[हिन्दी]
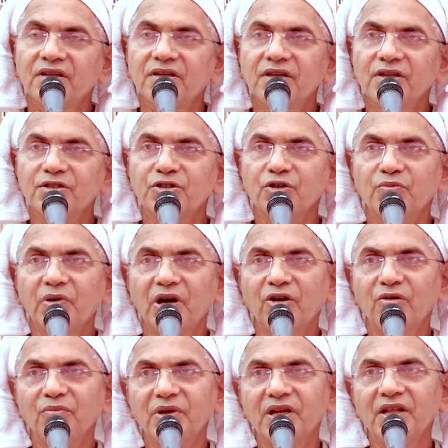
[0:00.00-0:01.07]
न
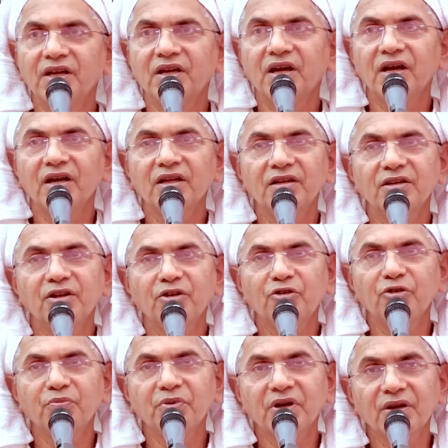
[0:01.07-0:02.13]
स्वभाव मिलेगा न
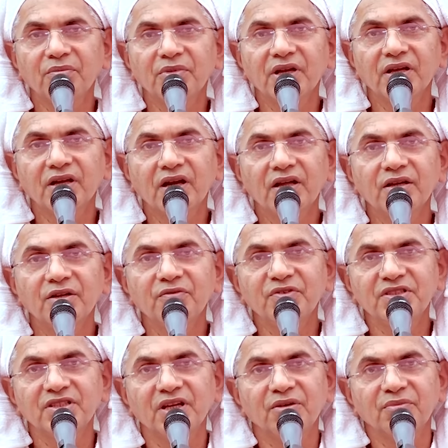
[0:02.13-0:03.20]
रूप रंग मिलेगा न
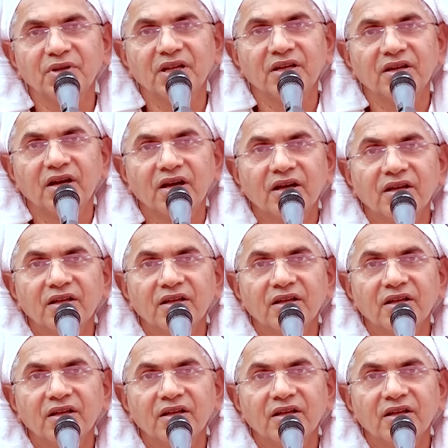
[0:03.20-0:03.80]
विचार मिलेगा